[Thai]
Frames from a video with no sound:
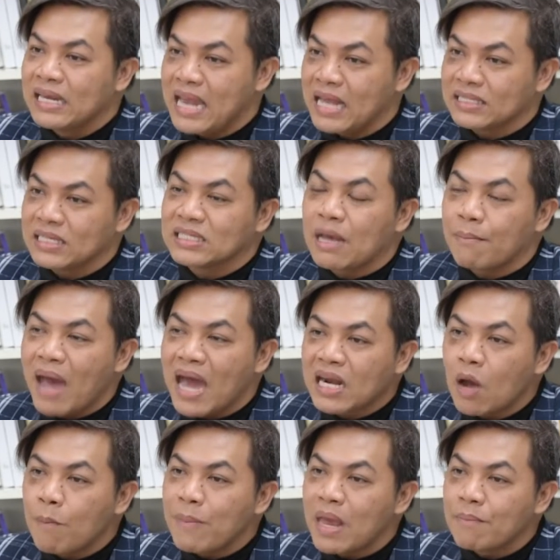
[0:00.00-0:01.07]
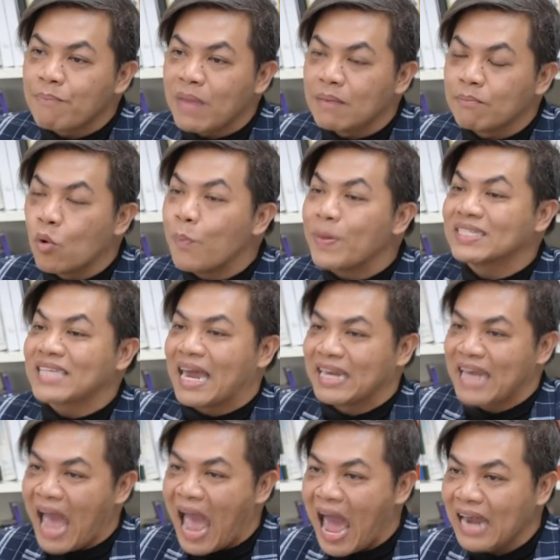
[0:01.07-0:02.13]
เด็กจะสามารถเข้าเป็นเป็นผู้ประสาน
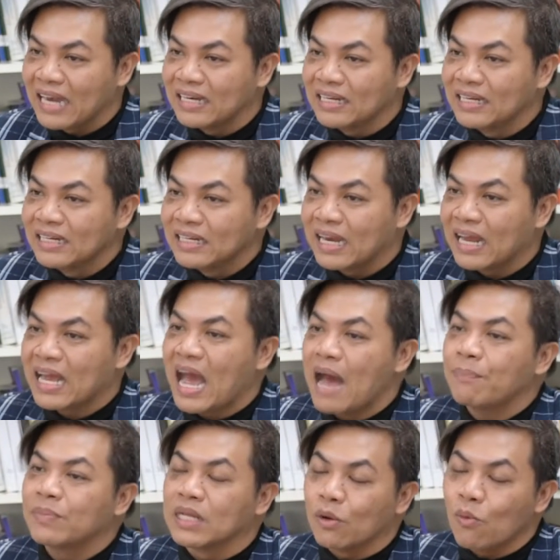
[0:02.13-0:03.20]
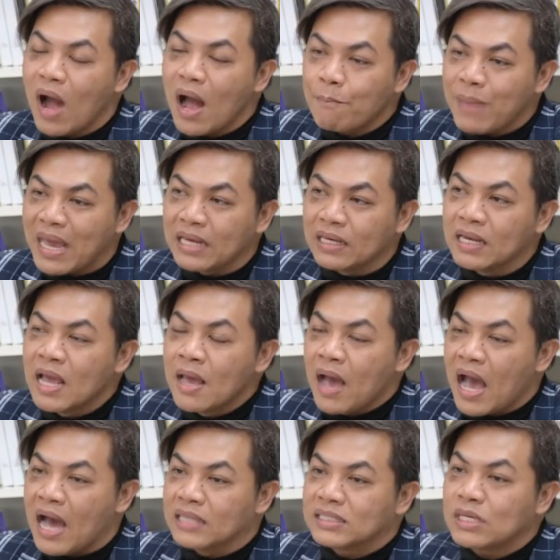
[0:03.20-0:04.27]
งานนะครับหรือว่าเป็น
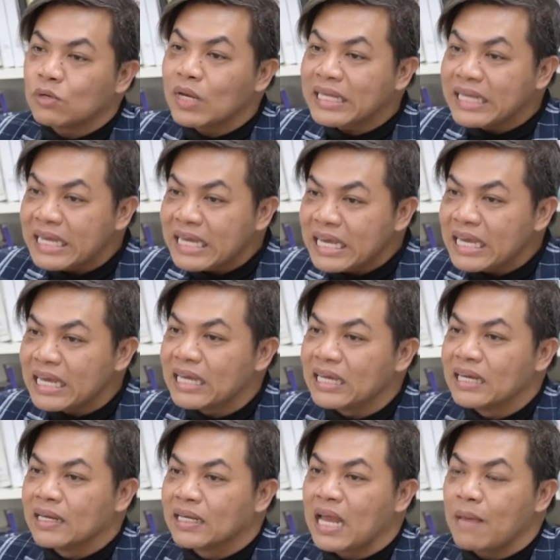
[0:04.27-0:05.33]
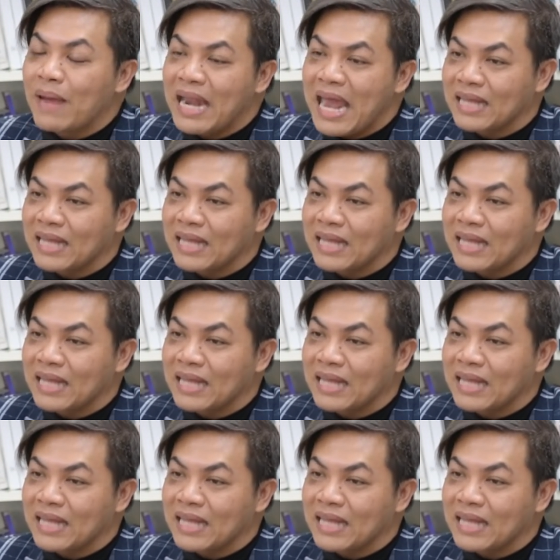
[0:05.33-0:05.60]
เจ้าหน้าที่ในแผนก